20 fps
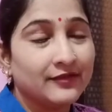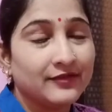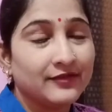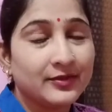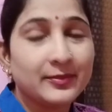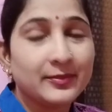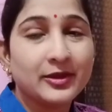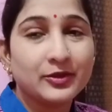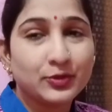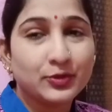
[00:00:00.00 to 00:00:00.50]

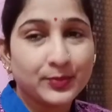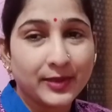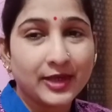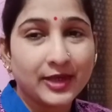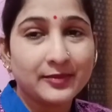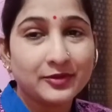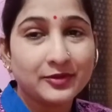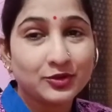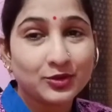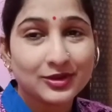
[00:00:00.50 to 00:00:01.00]
फिर मैं
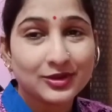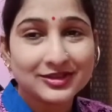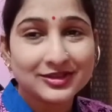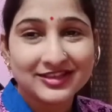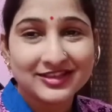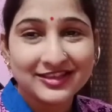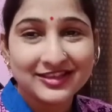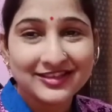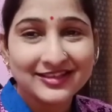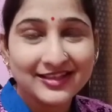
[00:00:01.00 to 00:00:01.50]
दोपहर में थोड़ा सा
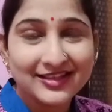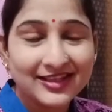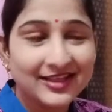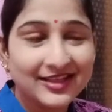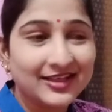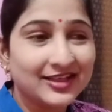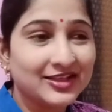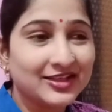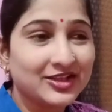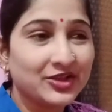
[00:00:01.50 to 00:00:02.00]
नींद ले
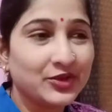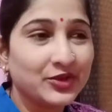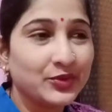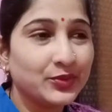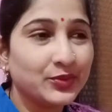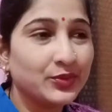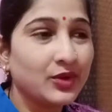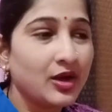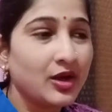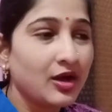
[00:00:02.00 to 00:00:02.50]
लेती
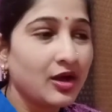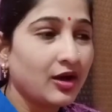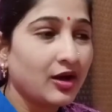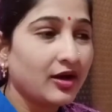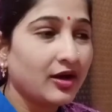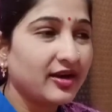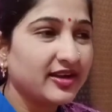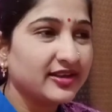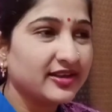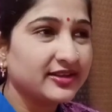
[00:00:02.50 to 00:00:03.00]
हूँ
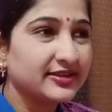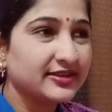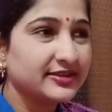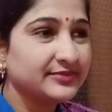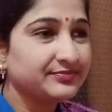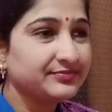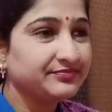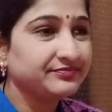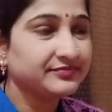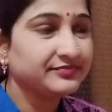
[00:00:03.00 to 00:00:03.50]
और
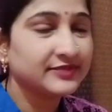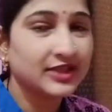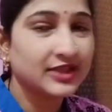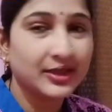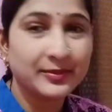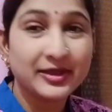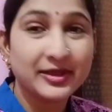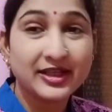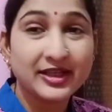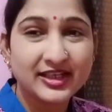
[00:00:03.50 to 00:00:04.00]

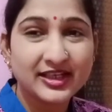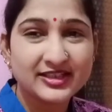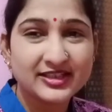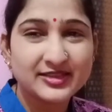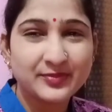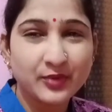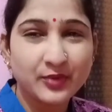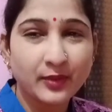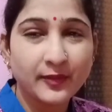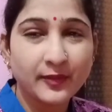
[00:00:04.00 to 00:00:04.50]
कभी कभार
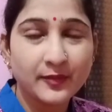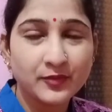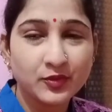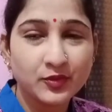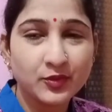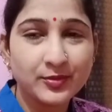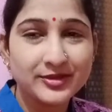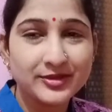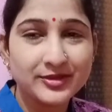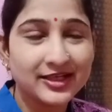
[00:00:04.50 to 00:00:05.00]
ऐसी प्रॉब्लम
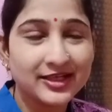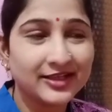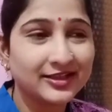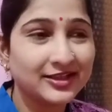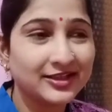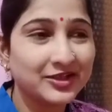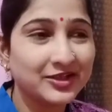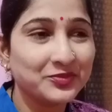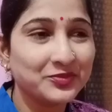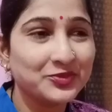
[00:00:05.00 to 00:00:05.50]
हो भी
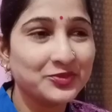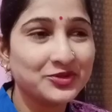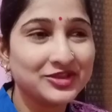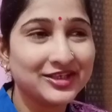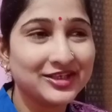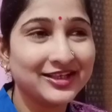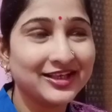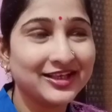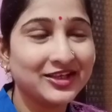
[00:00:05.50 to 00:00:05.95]
जाती है मुझे